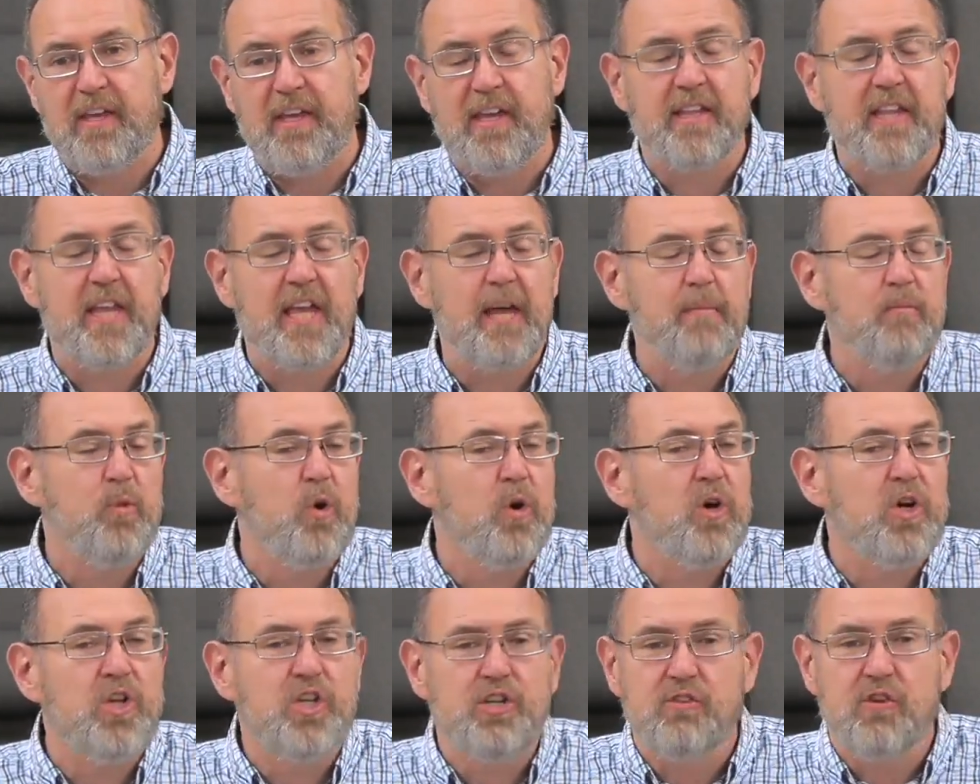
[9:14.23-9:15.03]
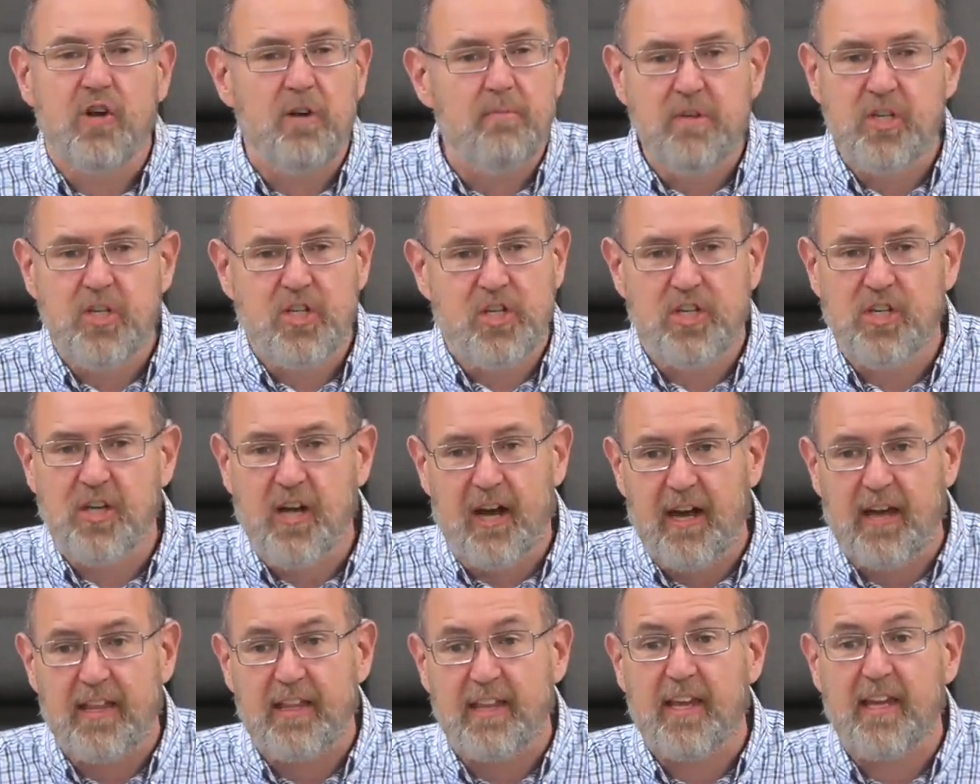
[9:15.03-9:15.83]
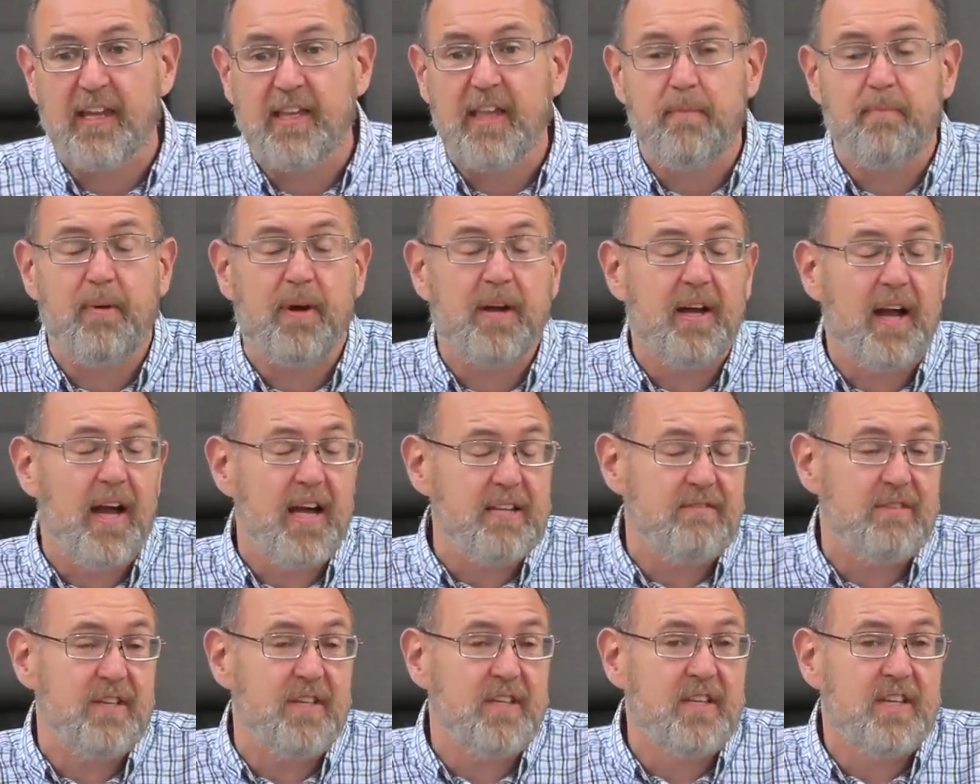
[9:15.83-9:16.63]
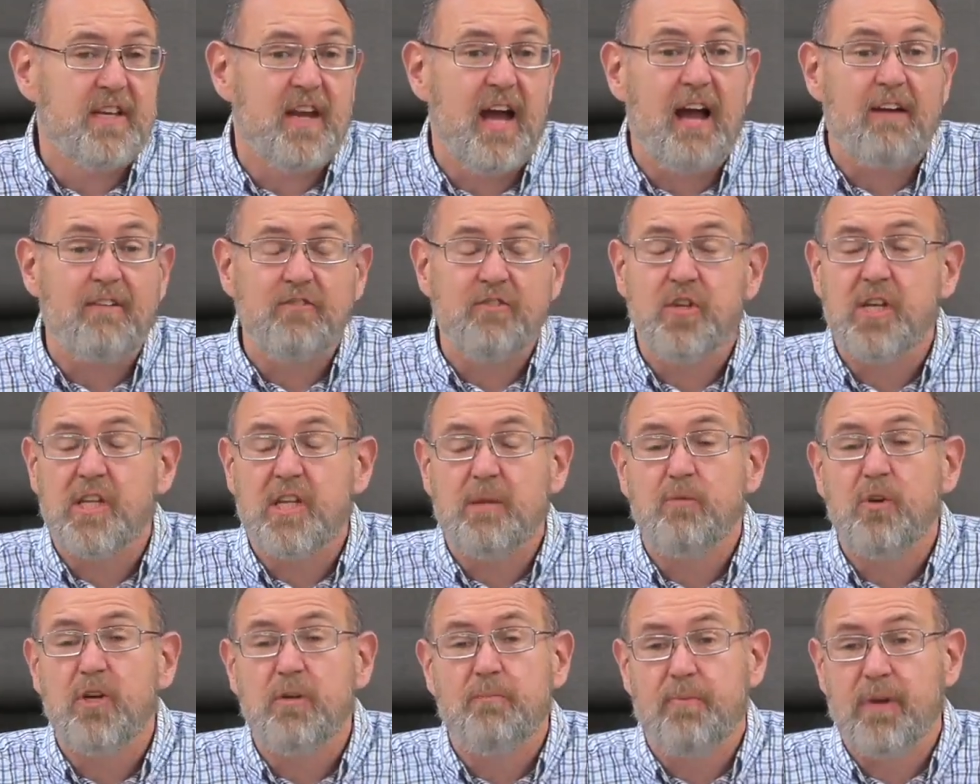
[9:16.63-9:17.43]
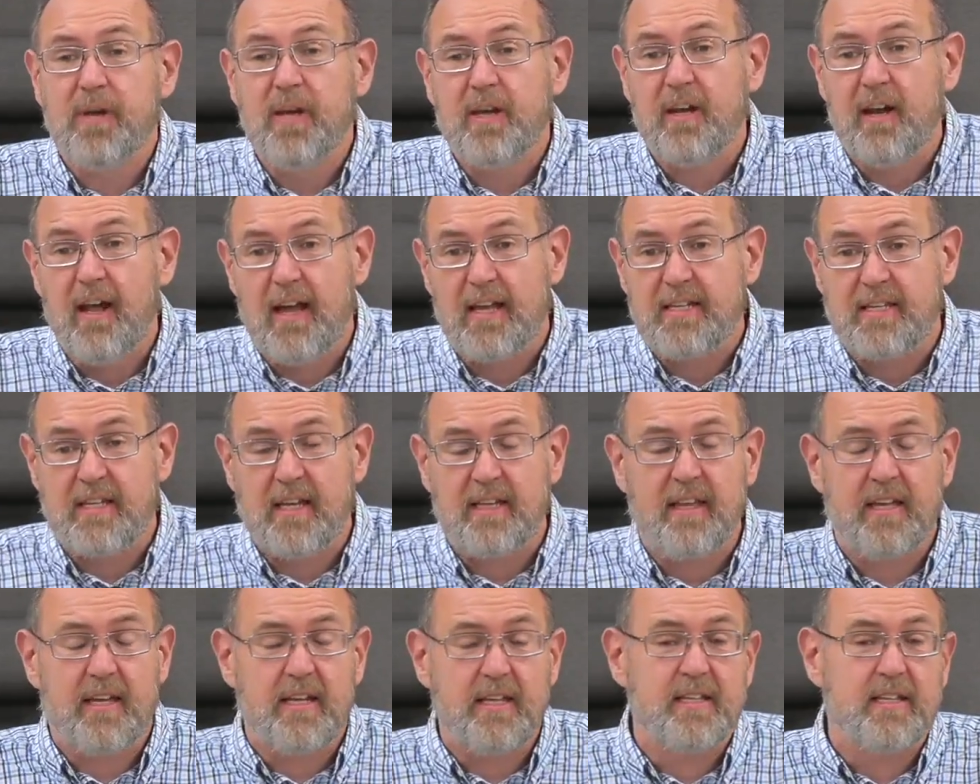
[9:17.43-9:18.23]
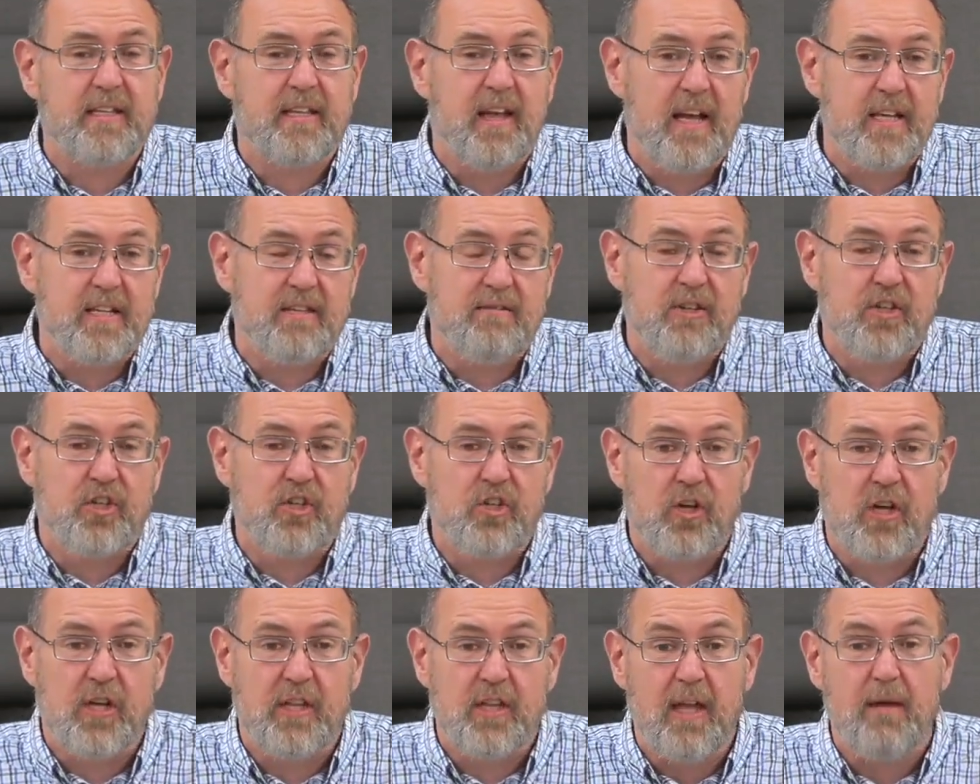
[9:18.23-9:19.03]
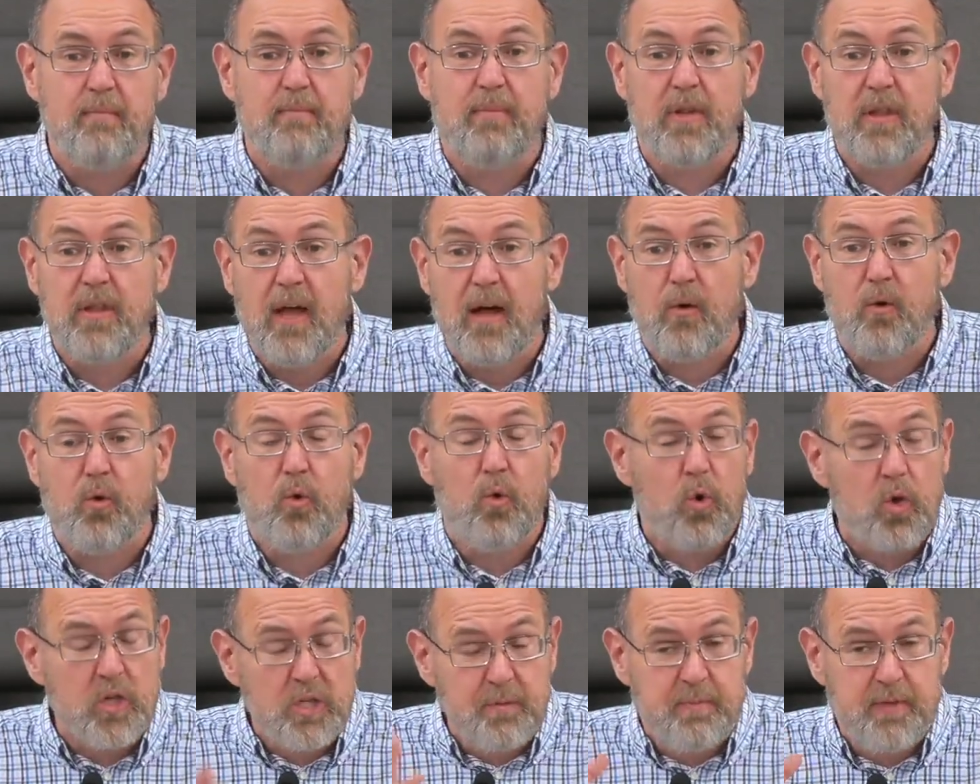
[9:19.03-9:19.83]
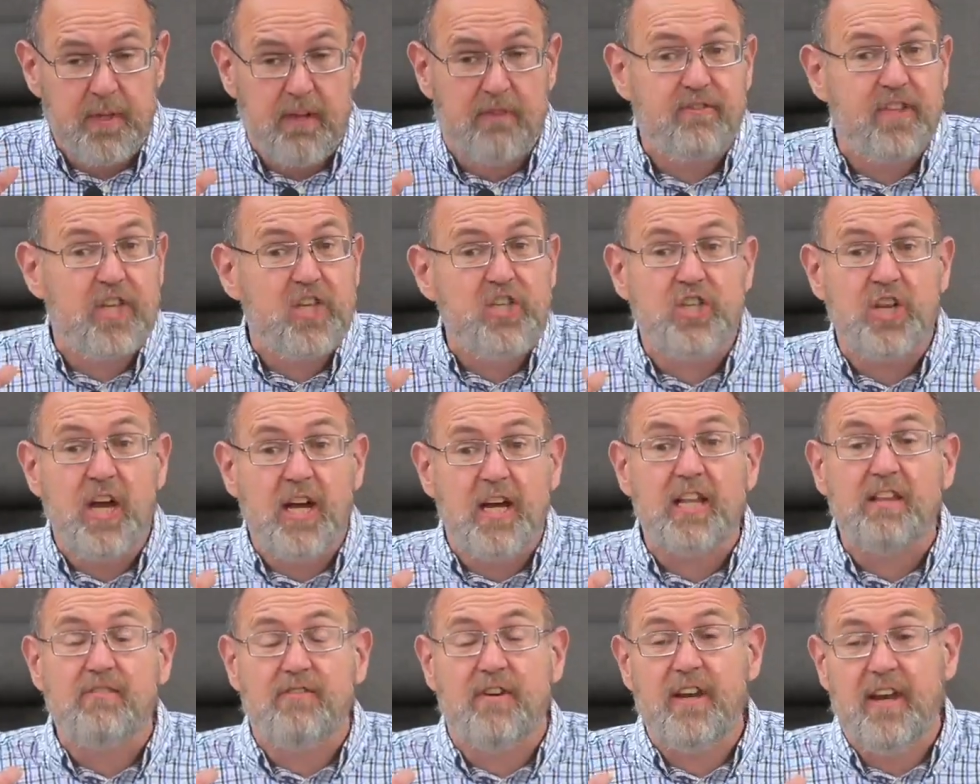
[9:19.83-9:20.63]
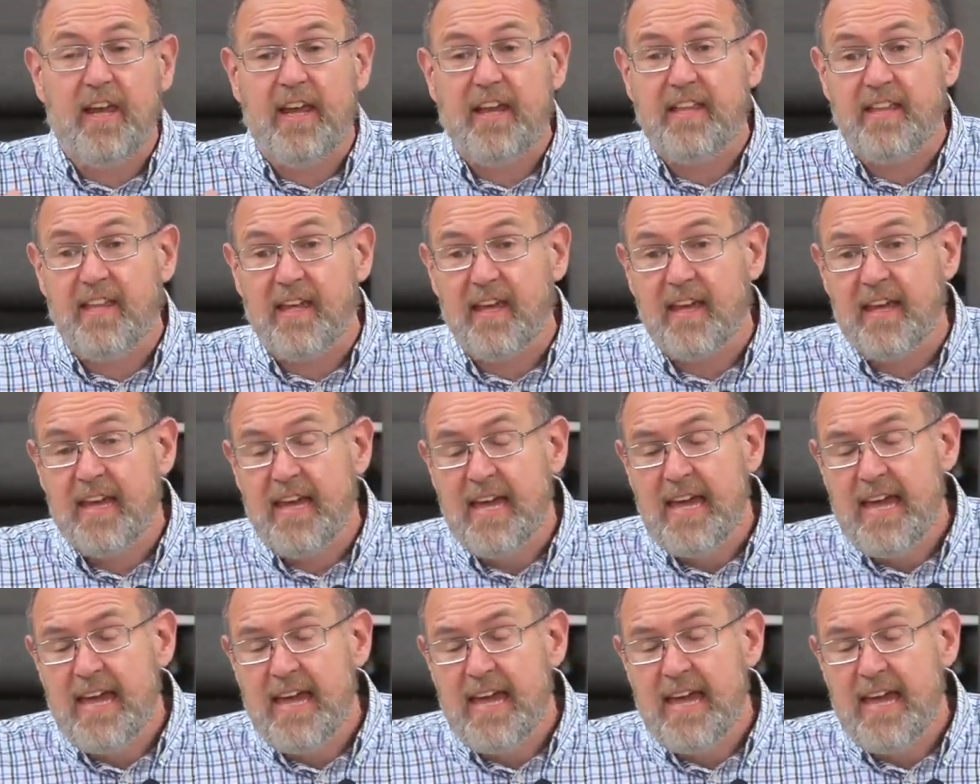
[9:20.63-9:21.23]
И она им много чего обещает. И она показывает, как все это будет прекрасно. Она рассказывает, что она была у Господа в начале творения.